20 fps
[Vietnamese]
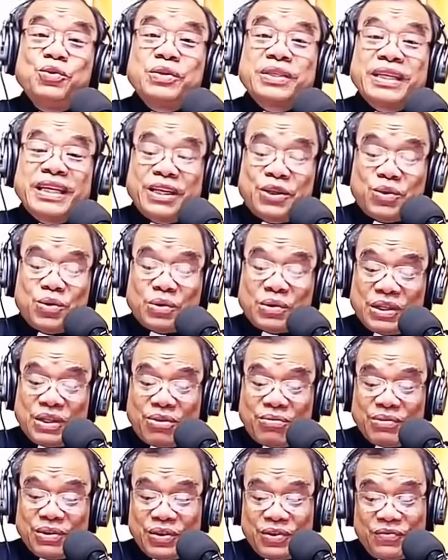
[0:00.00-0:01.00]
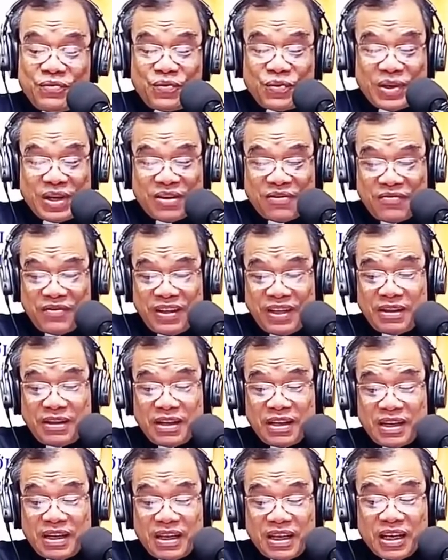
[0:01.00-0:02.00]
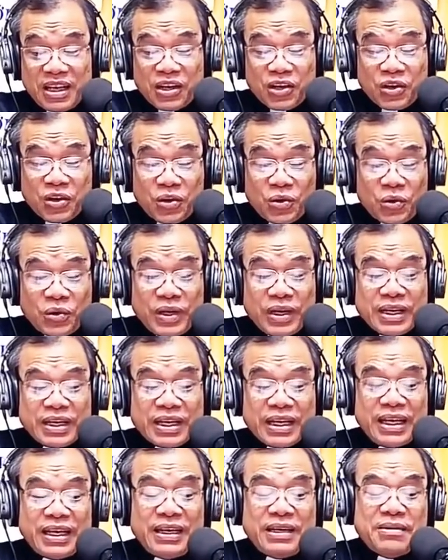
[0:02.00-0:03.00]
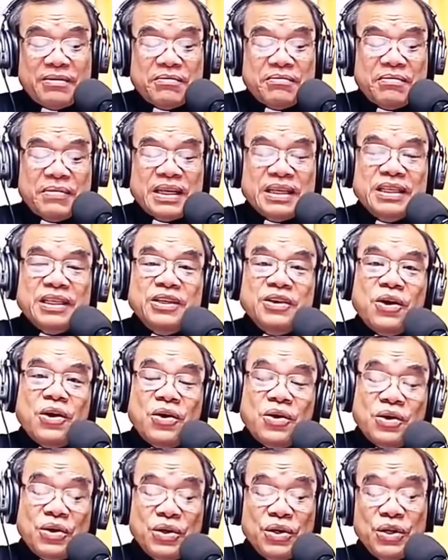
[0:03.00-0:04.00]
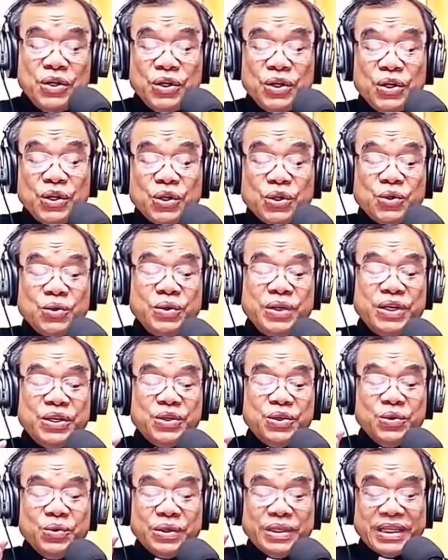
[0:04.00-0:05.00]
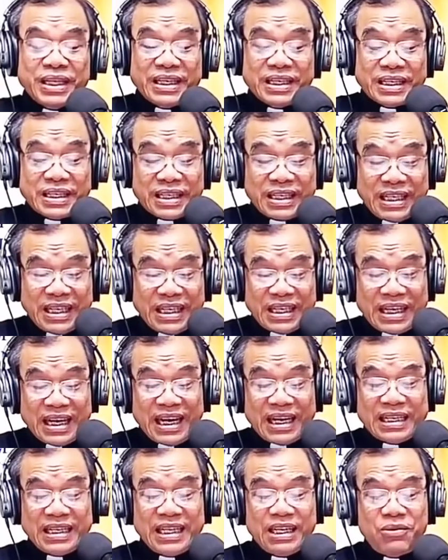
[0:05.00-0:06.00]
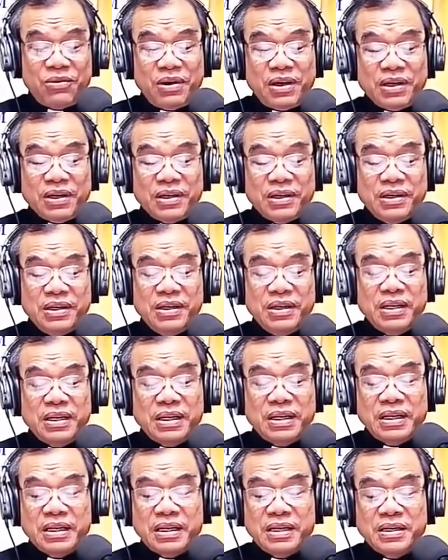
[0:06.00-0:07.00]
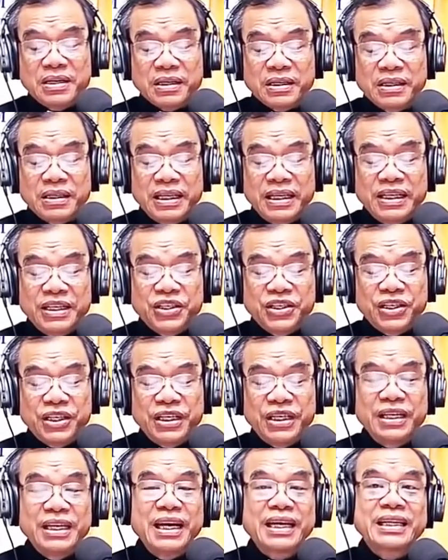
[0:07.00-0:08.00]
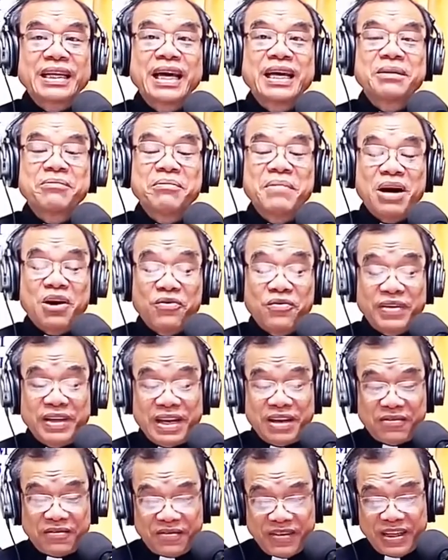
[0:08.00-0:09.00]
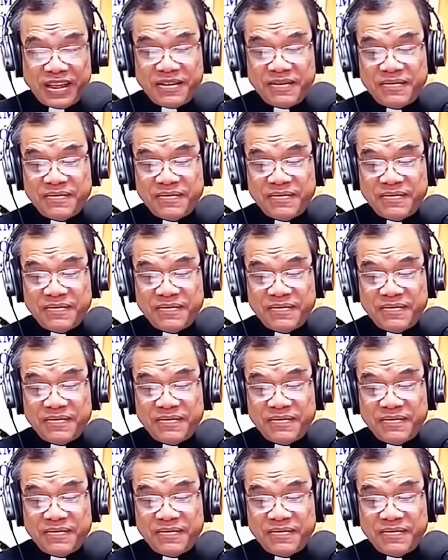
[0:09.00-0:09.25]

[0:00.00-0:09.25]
Giuse thuộc dòng dõi vua David là cội rễ mà từ đó Chúa Giêsu sẽ sinh ra theo lời hứa được tiên tri Nathan báo với David